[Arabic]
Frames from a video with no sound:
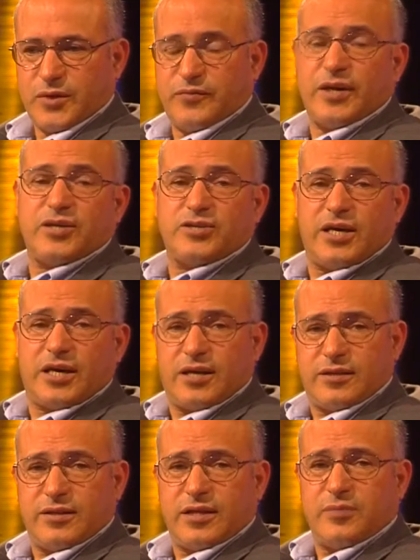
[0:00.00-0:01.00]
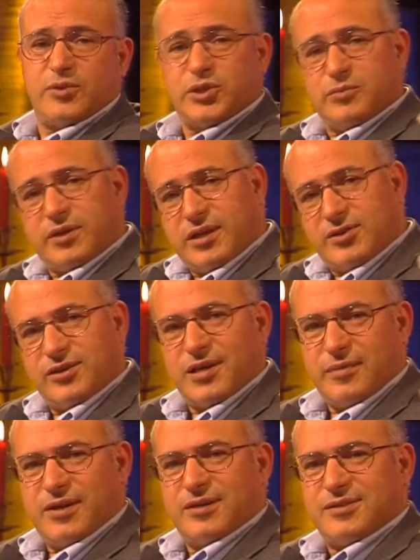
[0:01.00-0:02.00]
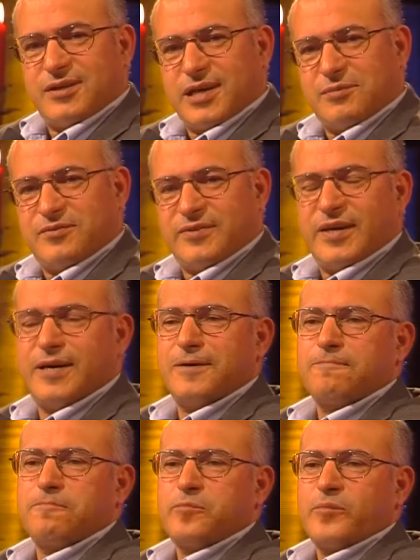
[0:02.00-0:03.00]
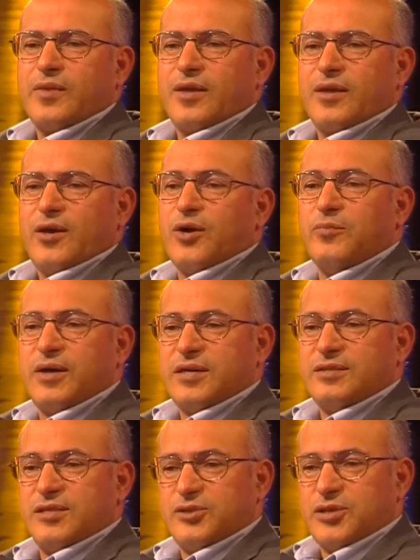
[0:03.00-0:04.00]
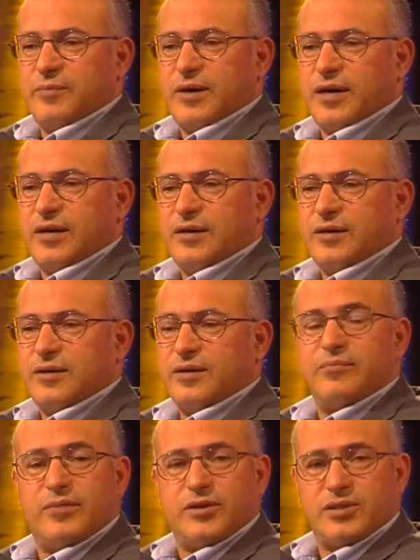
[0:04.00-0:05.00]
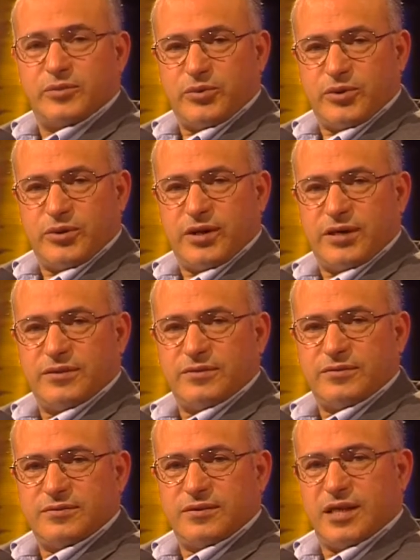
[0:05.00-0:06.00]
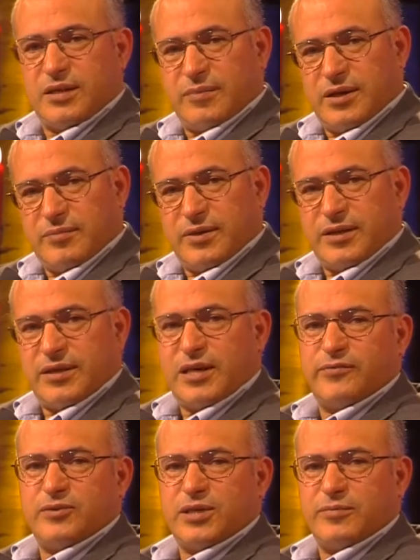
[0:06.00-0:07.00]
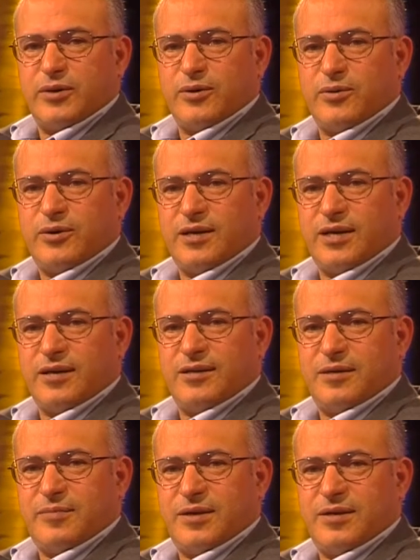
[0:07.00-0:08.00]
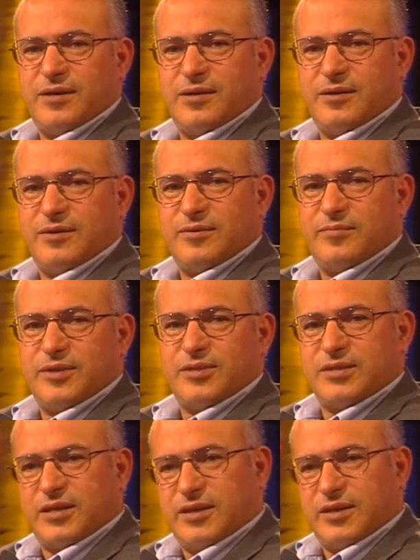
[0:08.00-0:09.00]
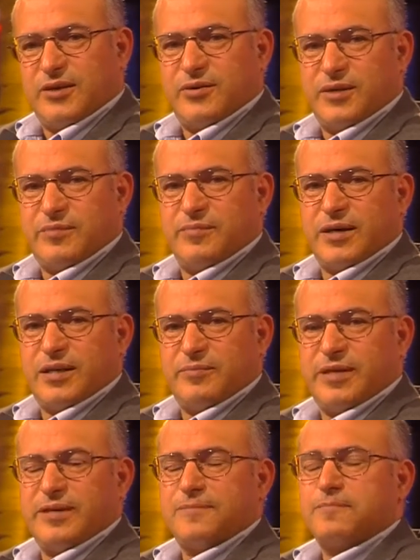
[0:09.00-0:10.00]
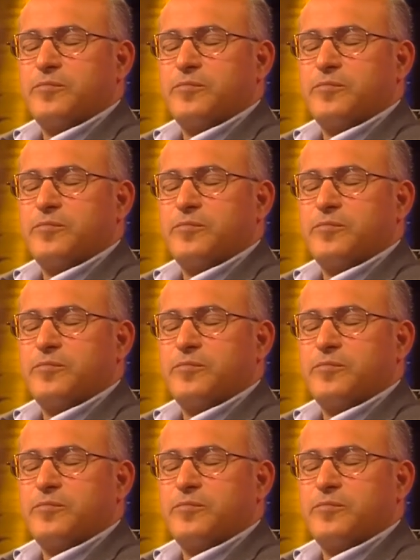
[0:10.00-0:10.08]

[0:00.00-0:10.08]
في اشياء كثيره من جمله الاشياء طبعا اللي استغربت فيها هما انسان جماعه ما يشربوا دخان يعني ما يتكيفوش كما نقولوا احنا عندنا بالجزائريه ولا بالمغربيه